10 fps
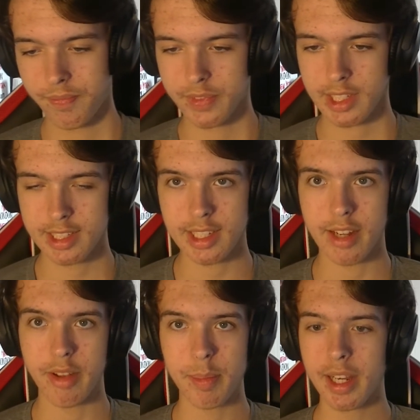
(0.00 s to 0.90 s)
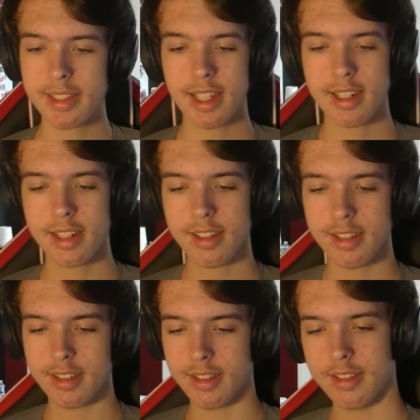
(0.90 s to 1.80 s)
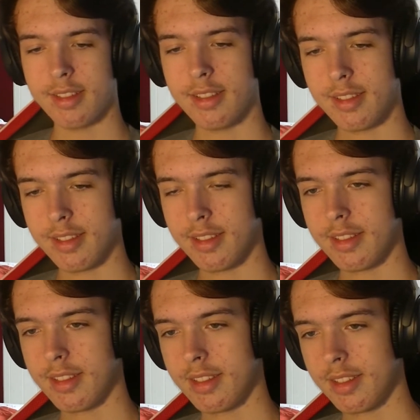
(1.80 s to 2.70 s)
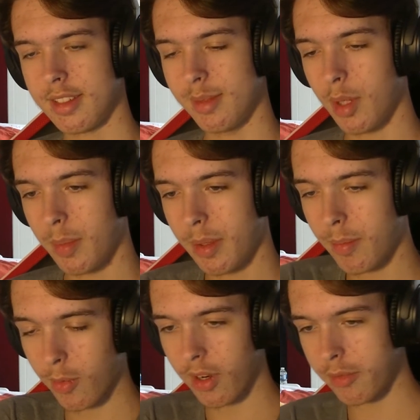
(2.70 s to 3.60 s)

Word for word: Eh S'il ben, avait avait paresse quelqu'un, euh, c'était mort. Mais bon, là,